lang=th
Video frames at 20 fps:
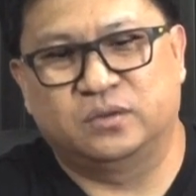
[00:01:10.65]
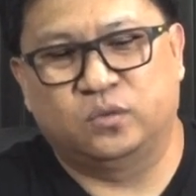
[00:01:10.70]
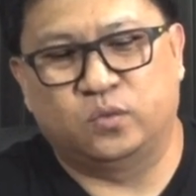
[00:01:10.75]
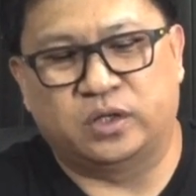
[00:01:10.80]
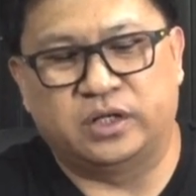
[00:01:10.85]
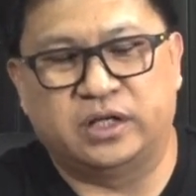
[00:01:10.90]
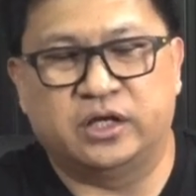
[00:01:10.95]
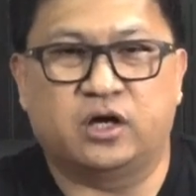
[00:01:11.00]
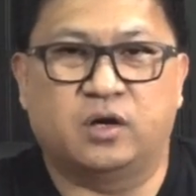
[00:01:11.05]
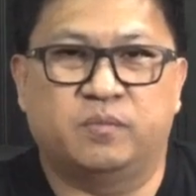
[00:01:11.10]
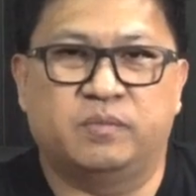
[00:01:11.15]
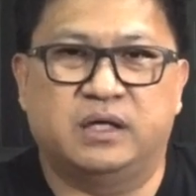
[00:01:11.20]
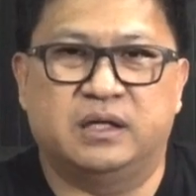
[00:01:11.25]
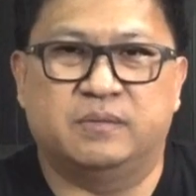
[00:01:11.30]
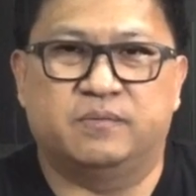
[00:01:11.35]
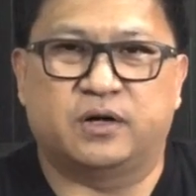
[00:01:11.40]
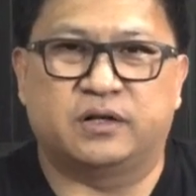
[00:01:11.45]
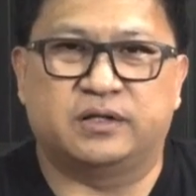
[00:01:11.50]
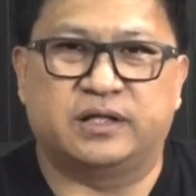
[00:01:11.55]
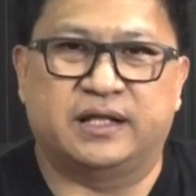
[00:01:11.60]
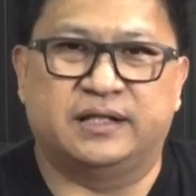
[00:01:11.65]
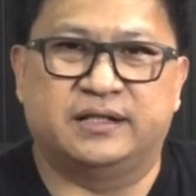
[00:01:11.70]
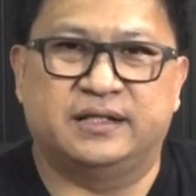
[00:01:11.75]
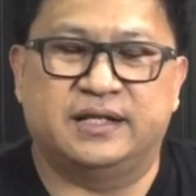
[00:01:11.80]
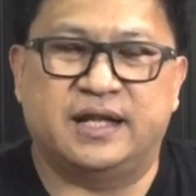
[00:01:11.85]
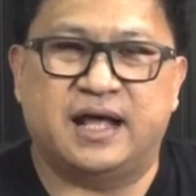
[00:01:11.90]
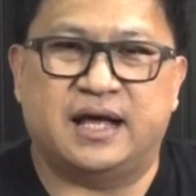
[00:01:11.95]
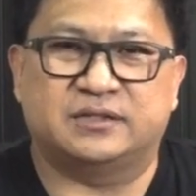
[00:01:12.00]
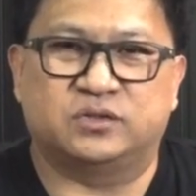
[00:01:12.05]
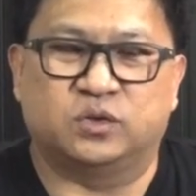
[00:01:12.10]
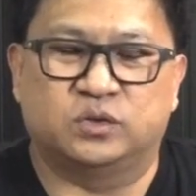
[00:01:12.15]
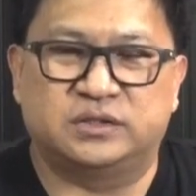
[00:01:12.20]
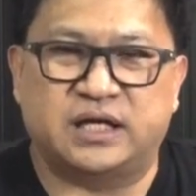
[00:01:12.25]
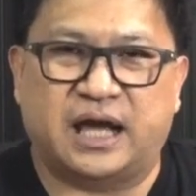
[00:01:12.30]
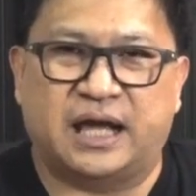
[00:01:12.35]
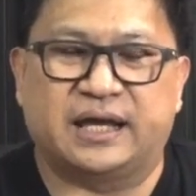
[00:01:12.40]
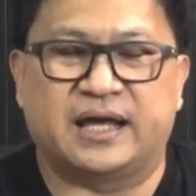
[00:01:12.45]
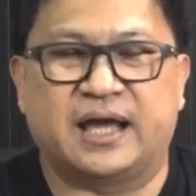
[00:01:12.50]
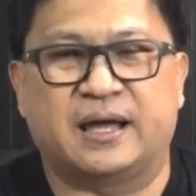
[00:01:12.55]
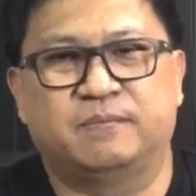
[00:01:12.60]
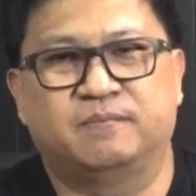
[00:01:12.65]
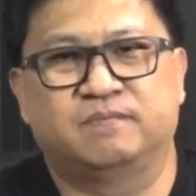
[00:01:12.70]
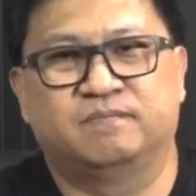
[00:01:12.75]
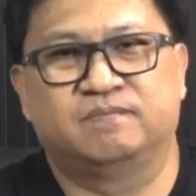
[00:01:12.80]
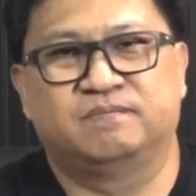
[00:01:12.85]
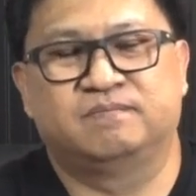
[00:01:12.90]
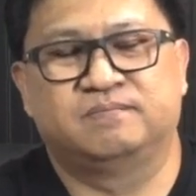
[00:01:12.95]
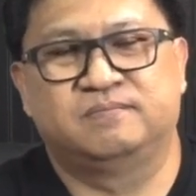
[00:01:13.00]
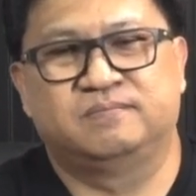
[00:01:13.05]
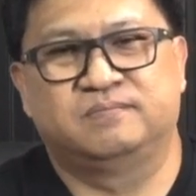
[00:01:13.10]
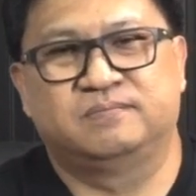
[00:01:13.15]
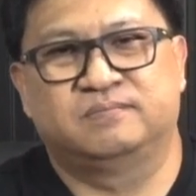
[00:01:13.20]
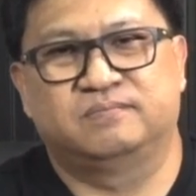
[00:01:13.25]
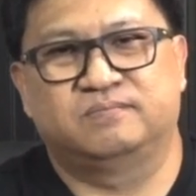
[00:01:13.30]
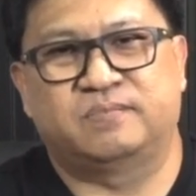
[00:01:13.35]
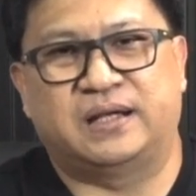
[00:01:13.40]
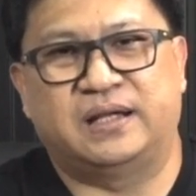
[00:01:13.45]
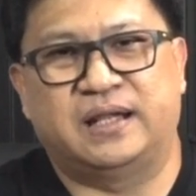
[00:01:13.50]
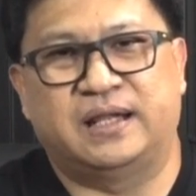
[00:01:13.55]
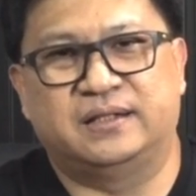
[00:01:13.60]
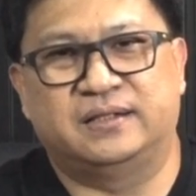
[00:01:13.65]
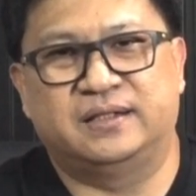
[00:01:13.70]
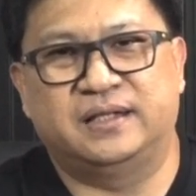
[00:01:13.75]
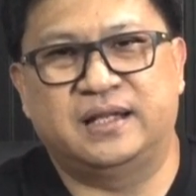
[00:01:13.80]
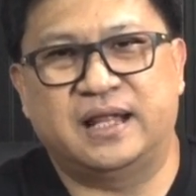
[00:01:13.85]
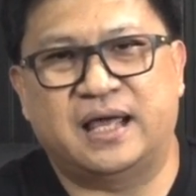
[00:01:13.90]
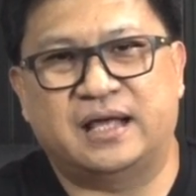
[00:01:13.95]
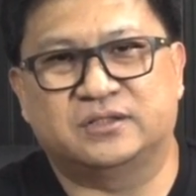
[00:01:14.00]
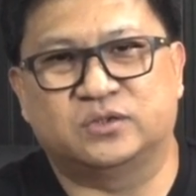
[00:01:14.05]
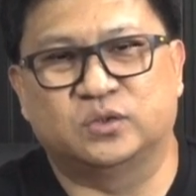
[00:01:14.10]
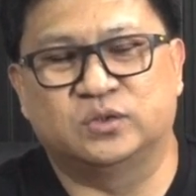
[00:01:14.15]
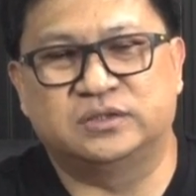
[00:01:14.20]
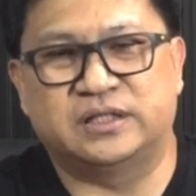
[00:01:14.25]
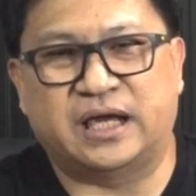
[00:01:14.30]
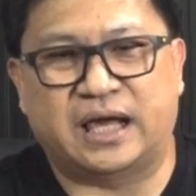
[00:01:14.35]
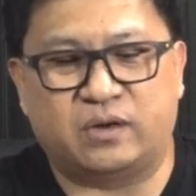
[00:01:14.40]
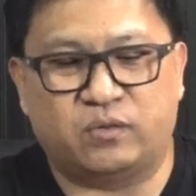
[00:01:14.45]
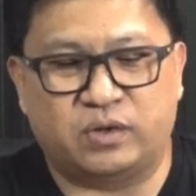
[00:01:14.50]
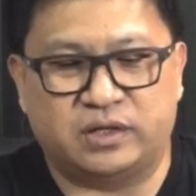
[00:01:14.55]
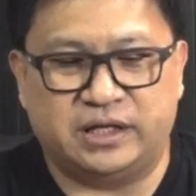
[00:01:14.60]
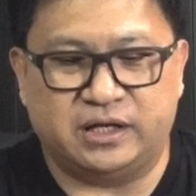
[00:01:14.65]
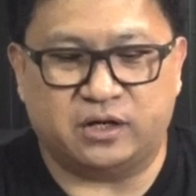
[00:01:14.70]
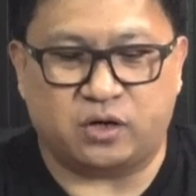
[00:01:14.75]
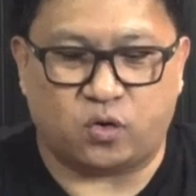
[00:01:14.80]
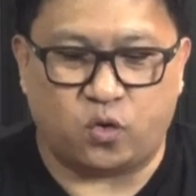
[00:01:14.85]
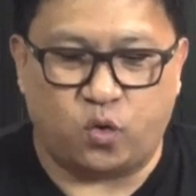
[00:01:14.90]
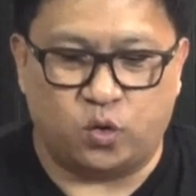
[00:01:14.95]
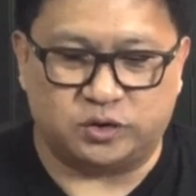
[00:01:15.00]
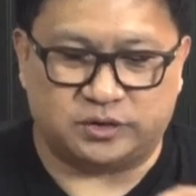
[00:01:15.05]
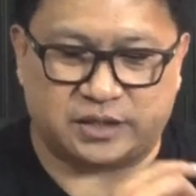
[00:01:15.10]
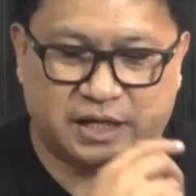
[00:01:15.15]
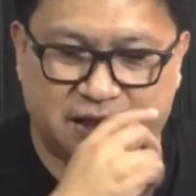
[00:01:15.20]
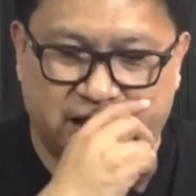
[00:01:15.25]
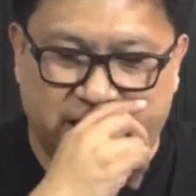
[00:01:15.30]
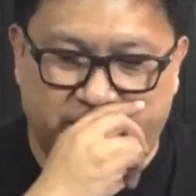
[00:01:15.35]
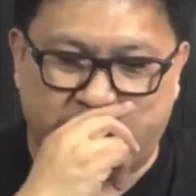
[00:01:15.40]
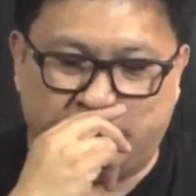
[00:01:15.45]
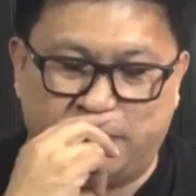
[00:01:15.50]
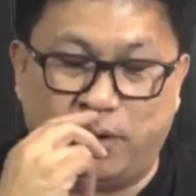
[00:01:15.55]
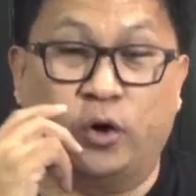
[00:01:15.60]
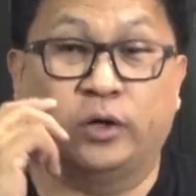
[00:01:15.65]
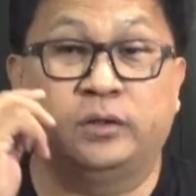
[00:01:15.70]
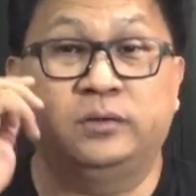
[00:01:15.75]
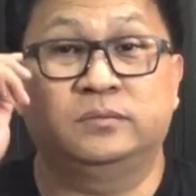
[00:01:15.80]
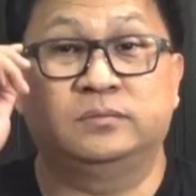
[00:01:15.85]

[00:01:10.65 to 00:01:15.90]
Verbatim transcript: วันนี้ก็มีประเด็นที่น่าสนใจครับ ประเด็นที่น่าสนใจวันนี้ก็คงจะหนีไม่พ้น